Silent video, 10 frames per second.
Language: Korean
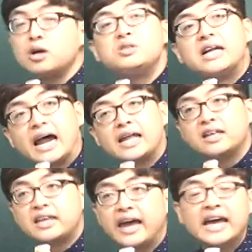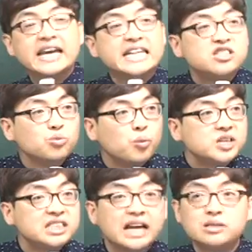어렵지는 않았는데 이쯤
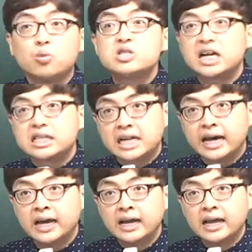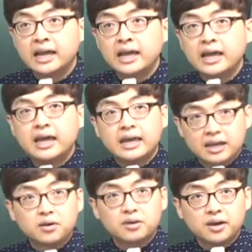오면 시간이 모자라잖아.
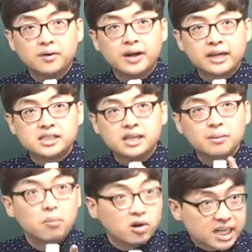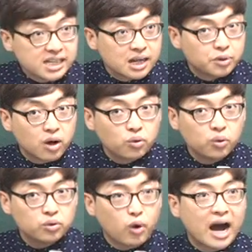이렇게요. 알겠지? 뭐 잘
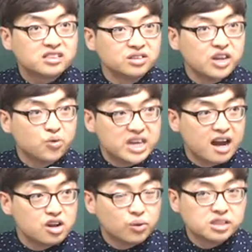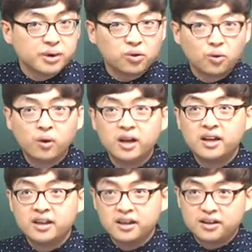잡으라고 과학적 내용 이해하려고 하지 말고
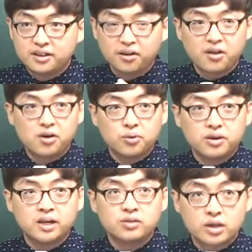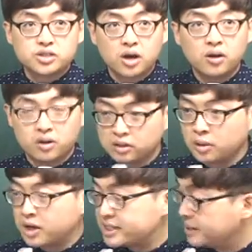연결고리. 됐죠? 어,
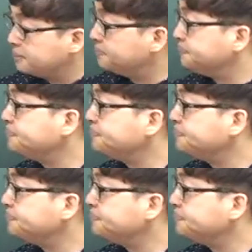넘어가자.